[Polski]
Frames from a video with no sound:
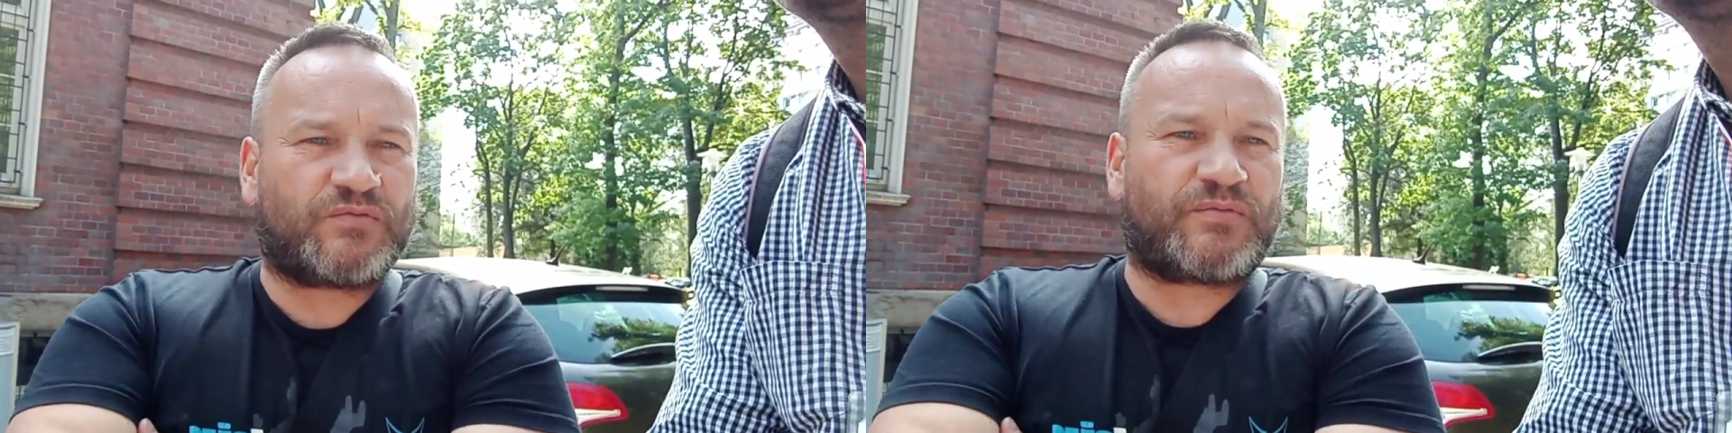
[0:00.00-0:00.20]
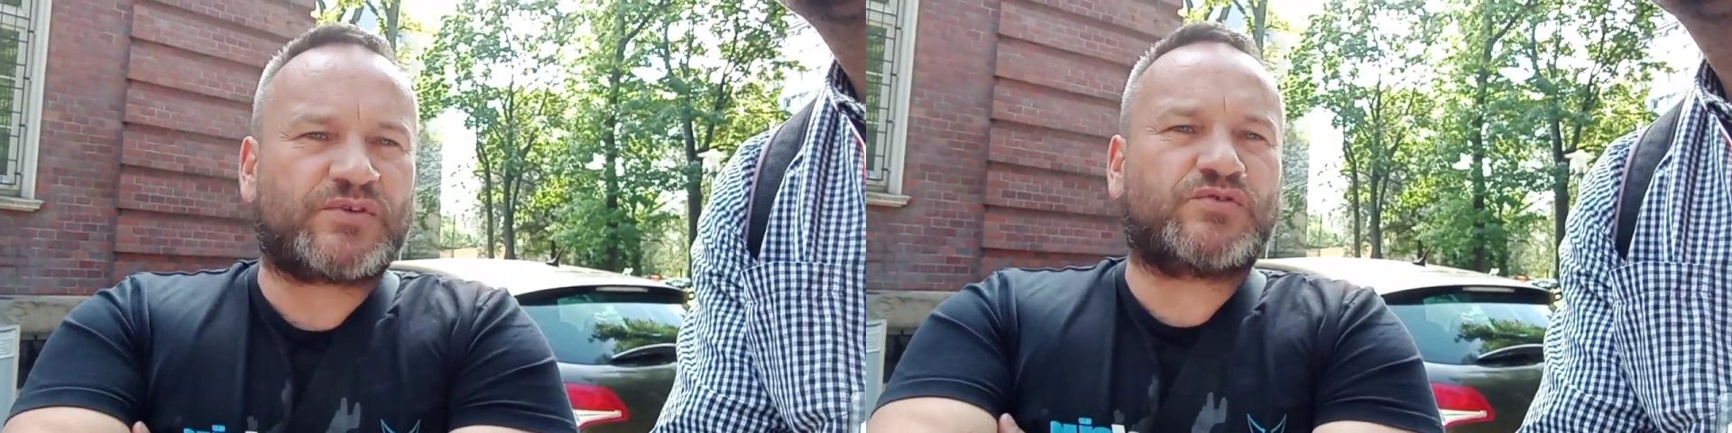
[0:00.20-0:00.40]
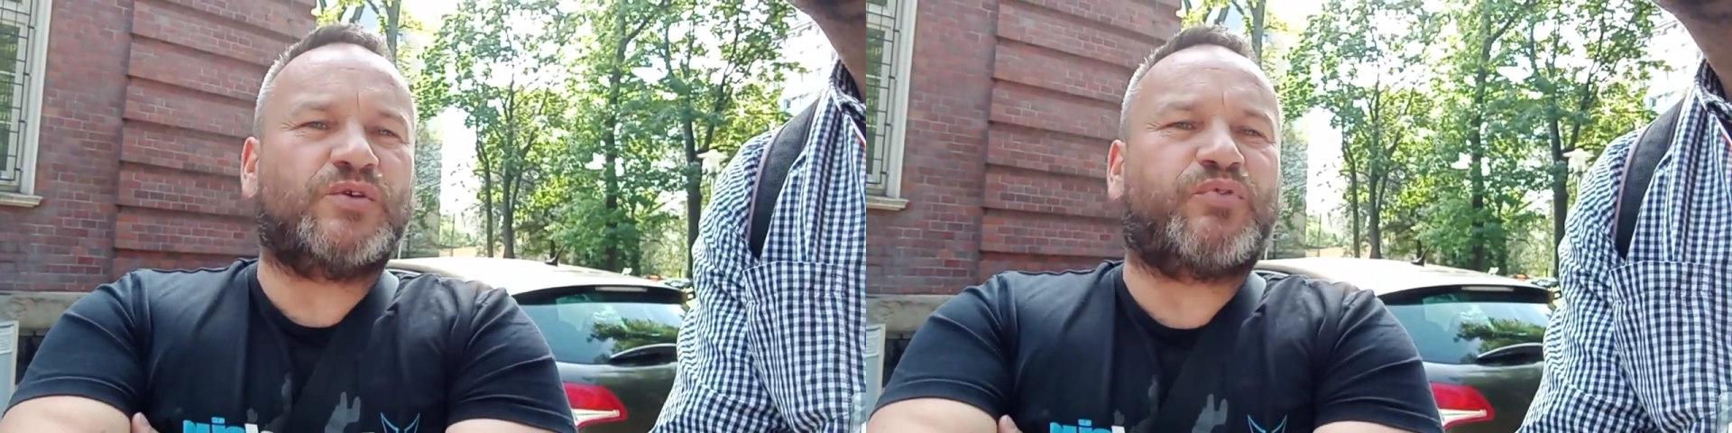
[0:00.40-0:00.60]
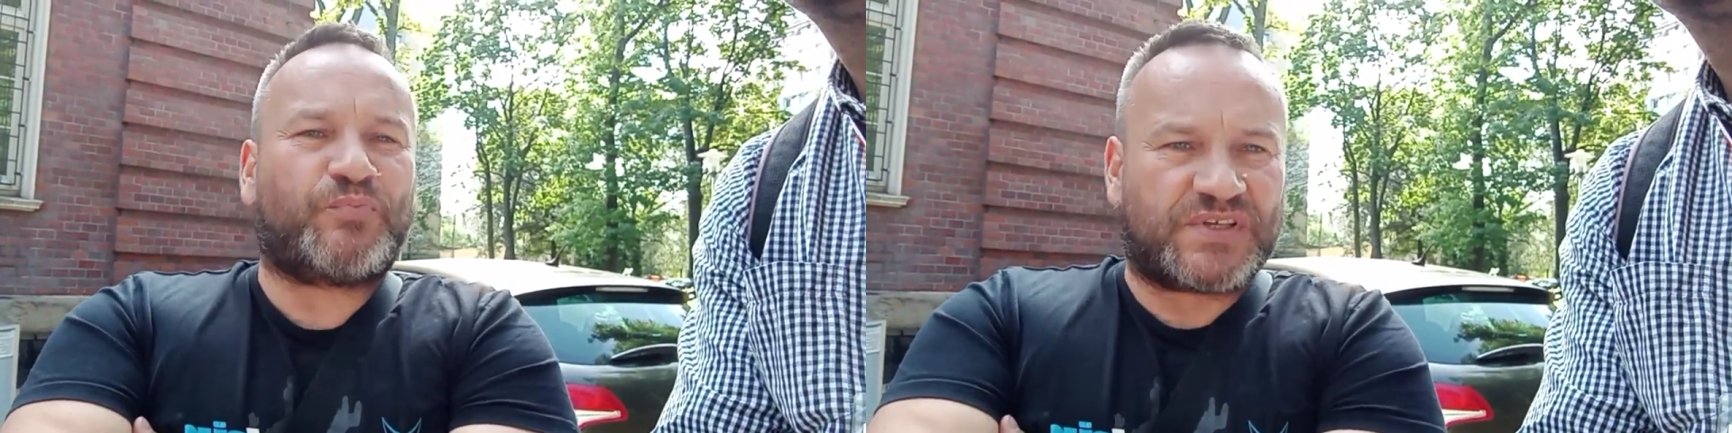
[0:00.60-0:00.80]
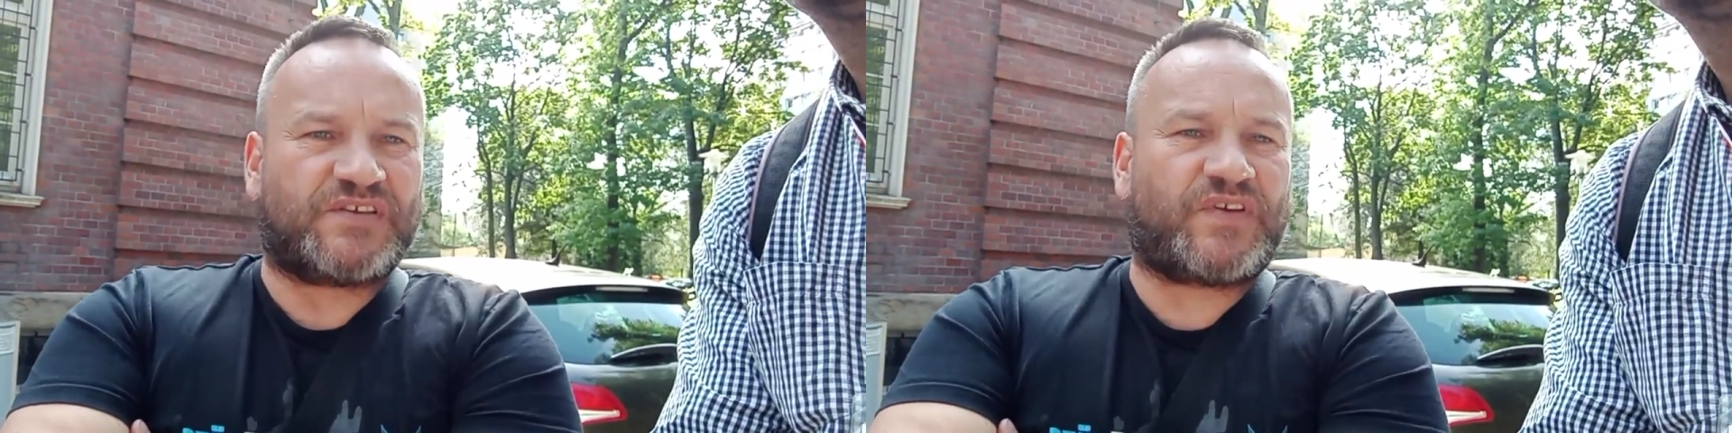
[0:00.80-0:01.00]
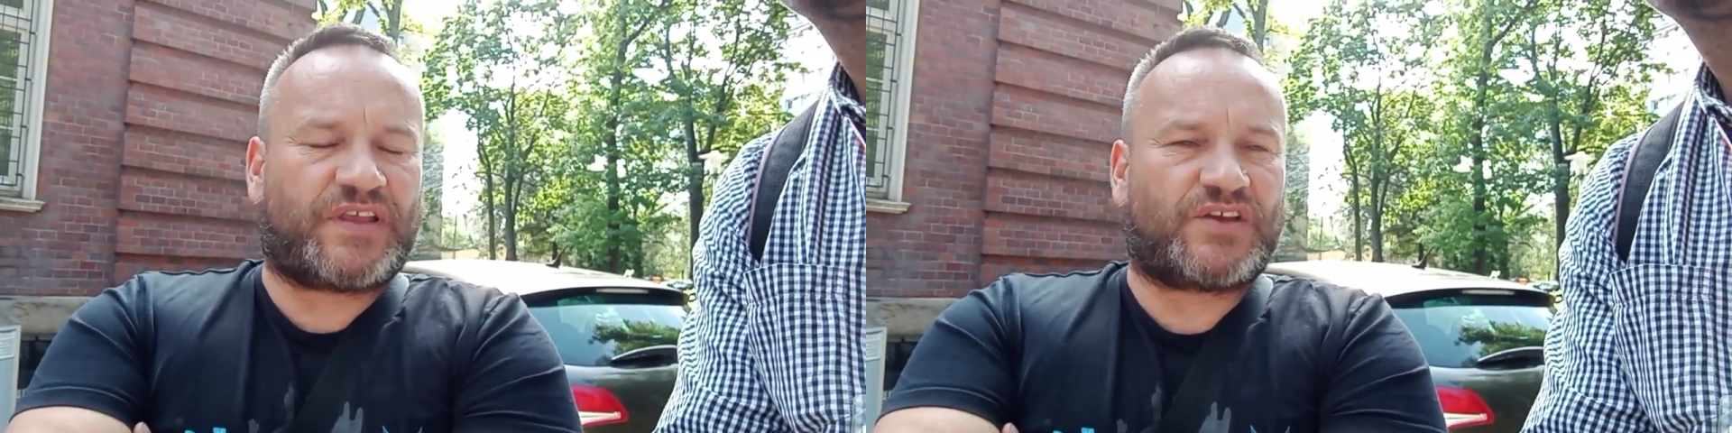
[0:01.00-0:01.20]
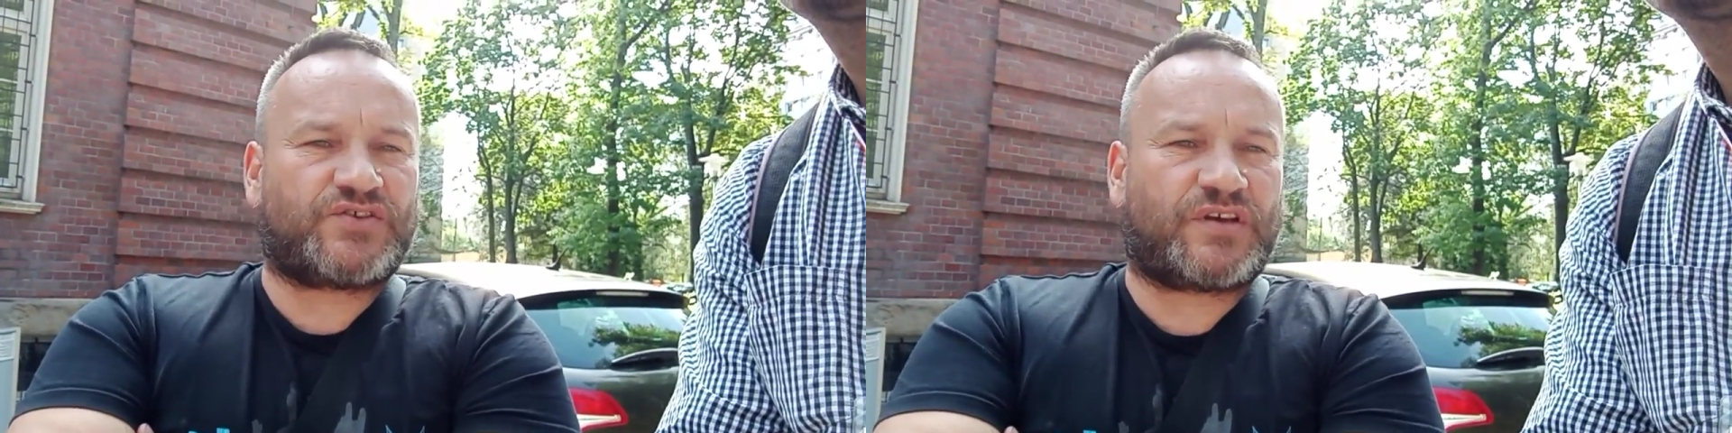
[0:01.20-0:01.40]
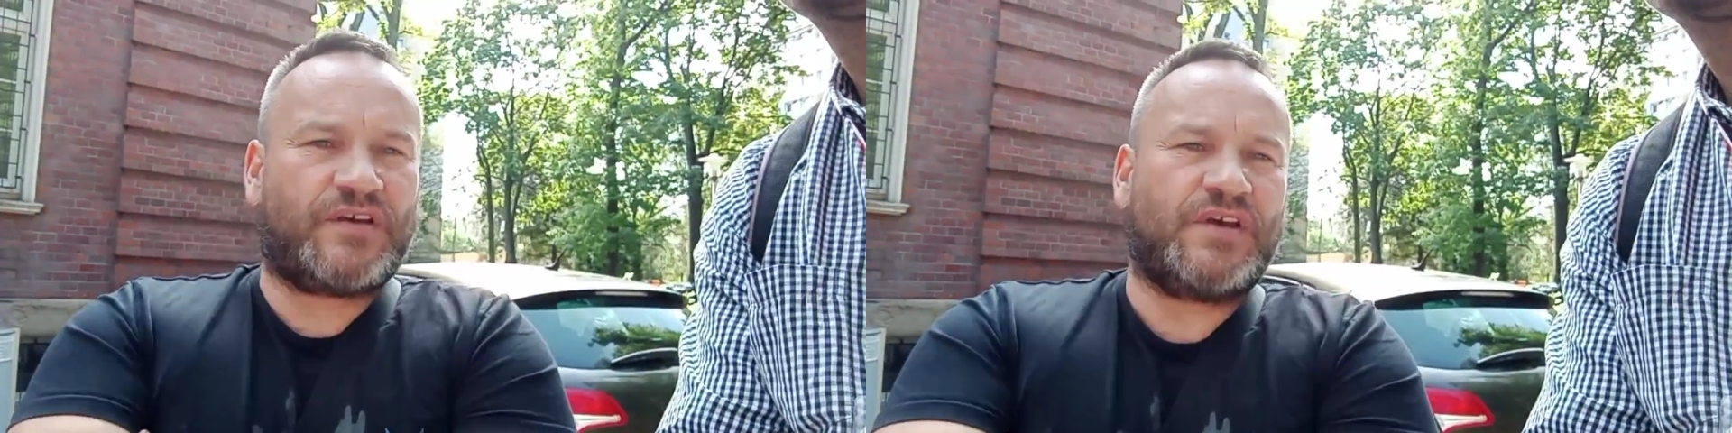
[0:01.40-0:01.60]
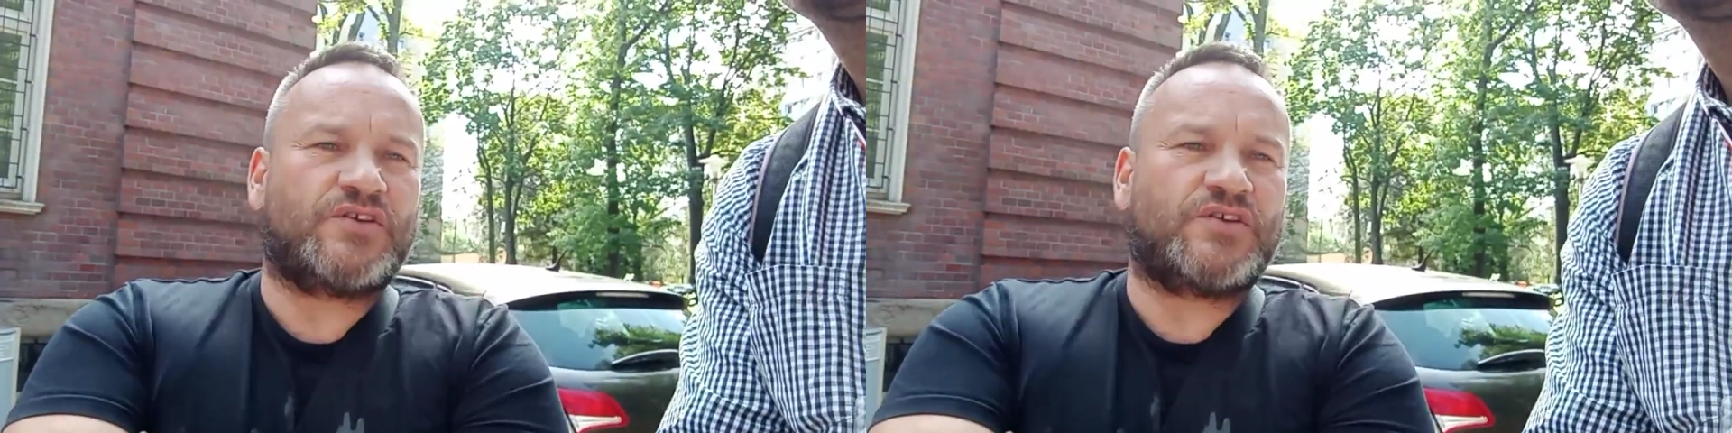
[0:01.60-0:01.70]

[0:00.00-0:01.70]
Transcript: po prostu i popisywania się,